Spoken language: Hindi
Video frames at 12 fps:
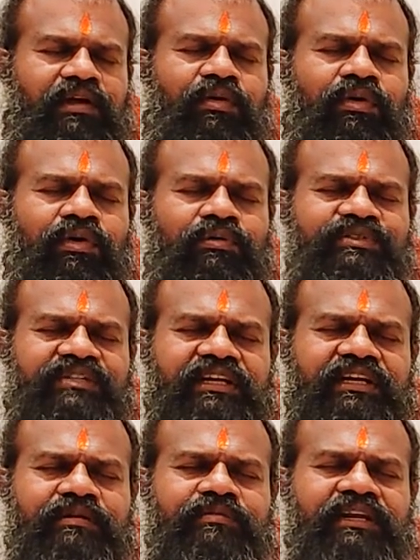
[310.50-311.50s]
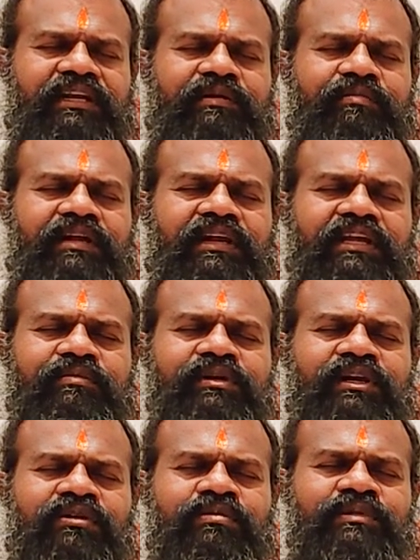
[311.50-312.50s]
ओम श्रीं ह्रीं क्लीं
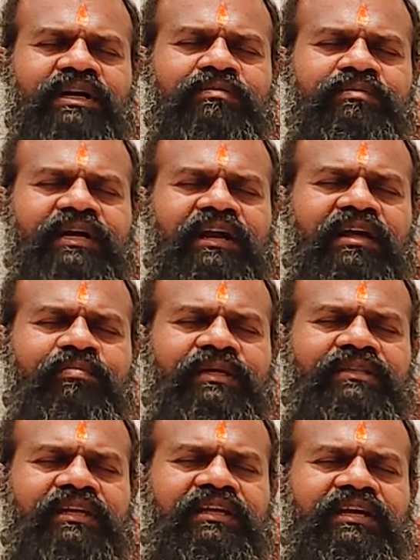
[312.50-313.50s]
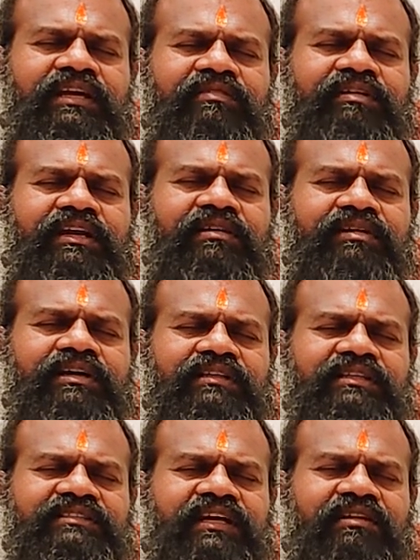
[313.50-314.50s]
ग्लौं गं गणपतये
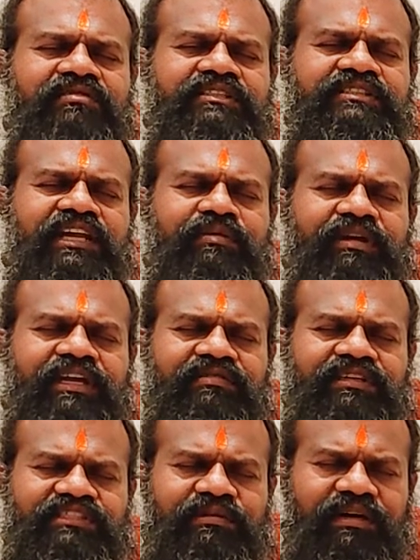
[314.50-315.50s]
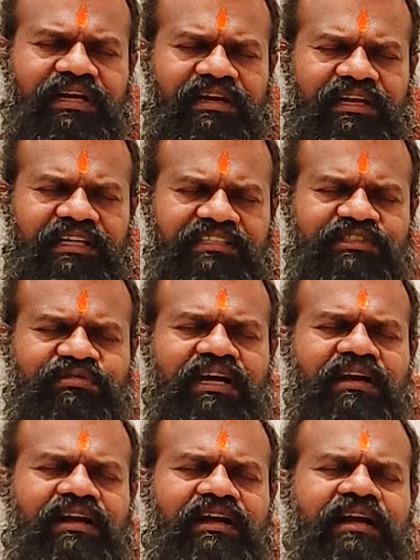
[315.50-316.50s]
सर्वजन मे वशमानय
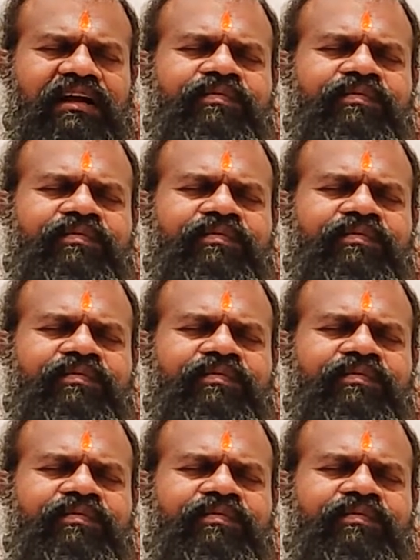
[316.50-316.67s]
स्वाहा